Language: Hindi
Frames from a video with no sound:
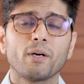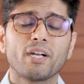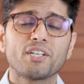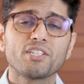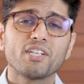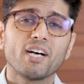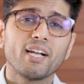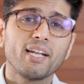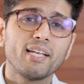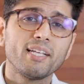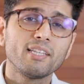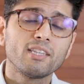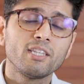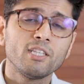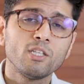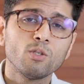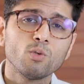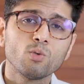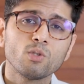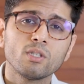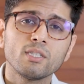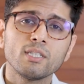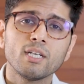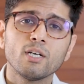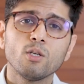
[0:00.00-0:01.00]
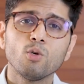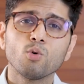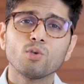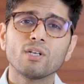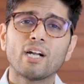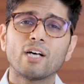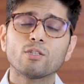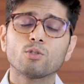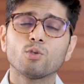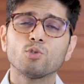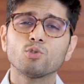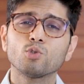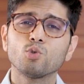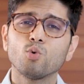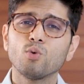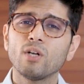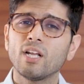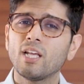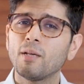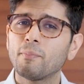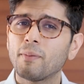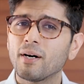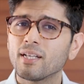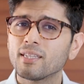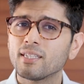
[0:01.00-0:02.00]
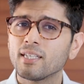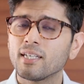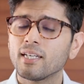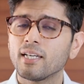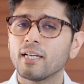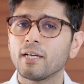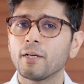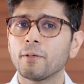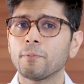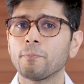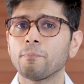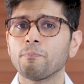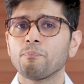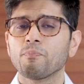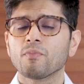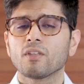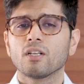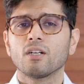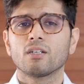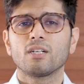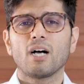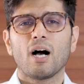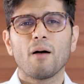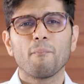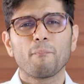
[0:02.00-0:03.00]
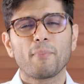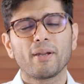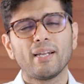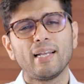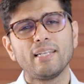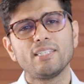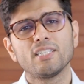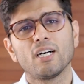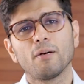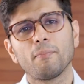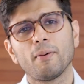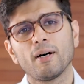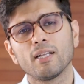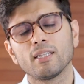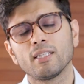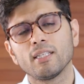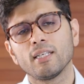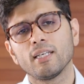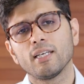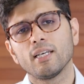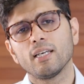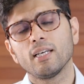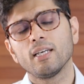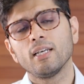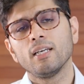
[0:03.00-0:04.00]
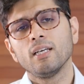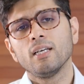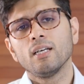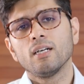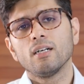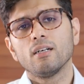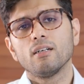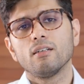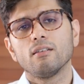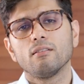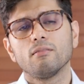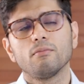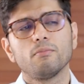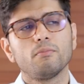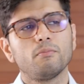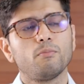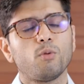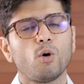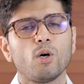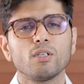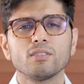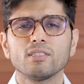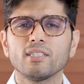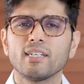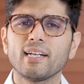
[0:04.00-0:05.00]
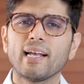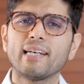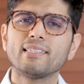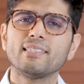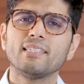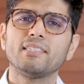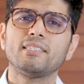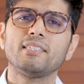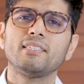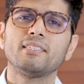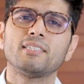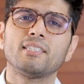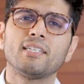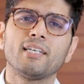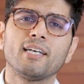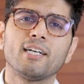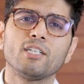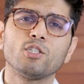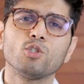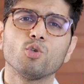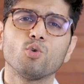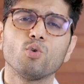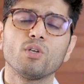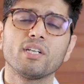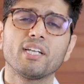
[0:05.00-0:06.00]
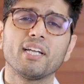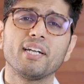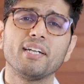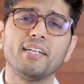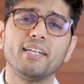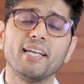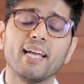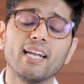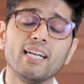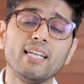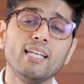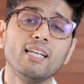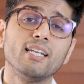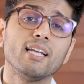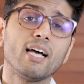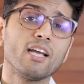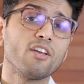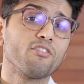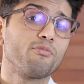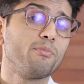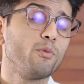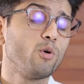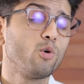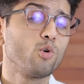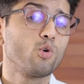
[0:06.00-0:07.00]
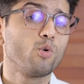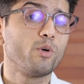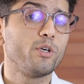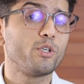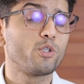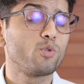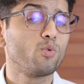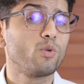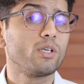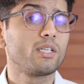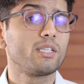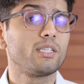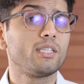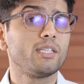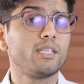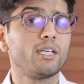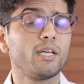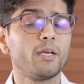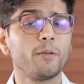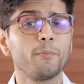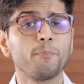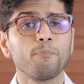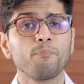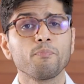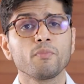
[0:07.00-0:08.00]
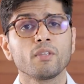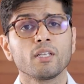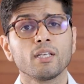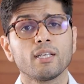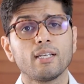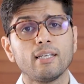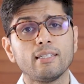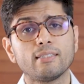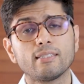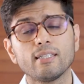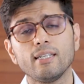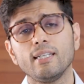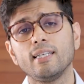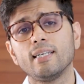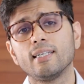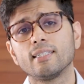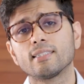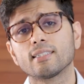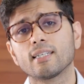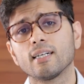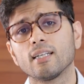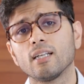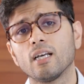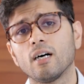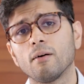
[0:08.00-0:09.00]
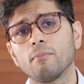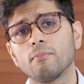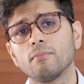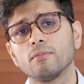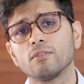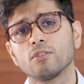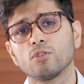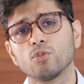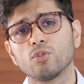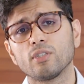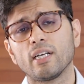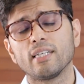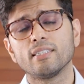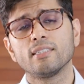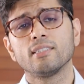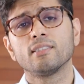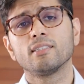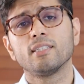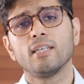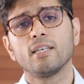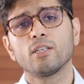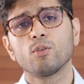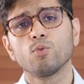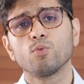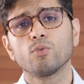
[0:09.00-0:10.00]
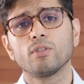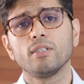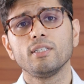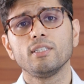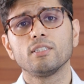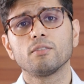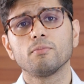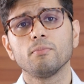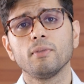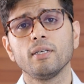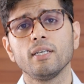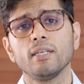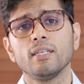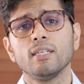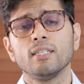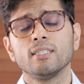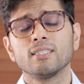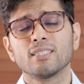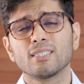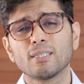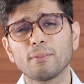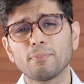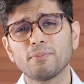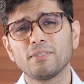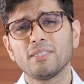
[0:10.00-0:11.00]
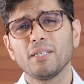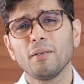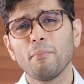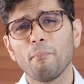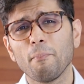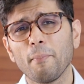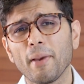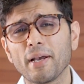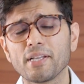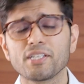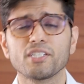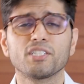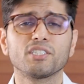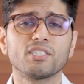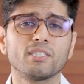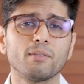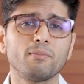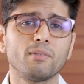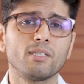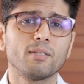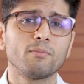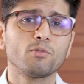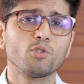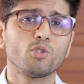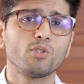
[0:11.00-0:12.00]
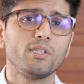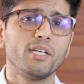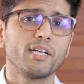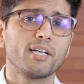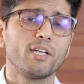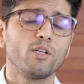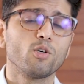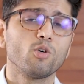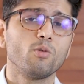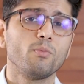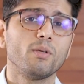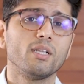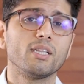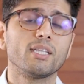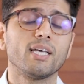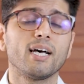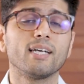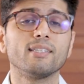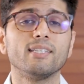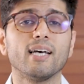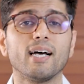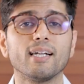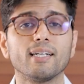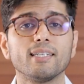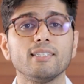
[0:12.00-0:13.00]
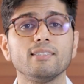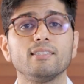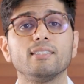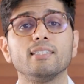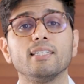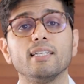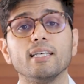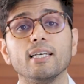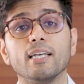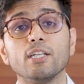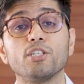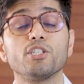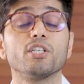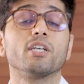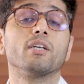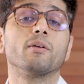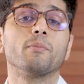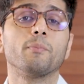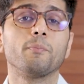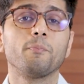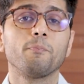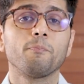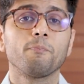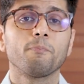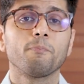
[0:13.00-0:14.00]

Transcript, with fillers: को परेशानी इतनी होती है लोग रात को सो नहीं पाते हैं काम पे नहीं जा पाते हैं बहुत सारी ऐसी चीज़ें हैं जो उनकी डेली लाइफ में उनको इशू करती हैं इसलिए इसका नाम सोराइसिस है क्योंकि इसमें सबसे मेजर सिम्टम जो देखने को मिलता है दैट इज़ इचिंग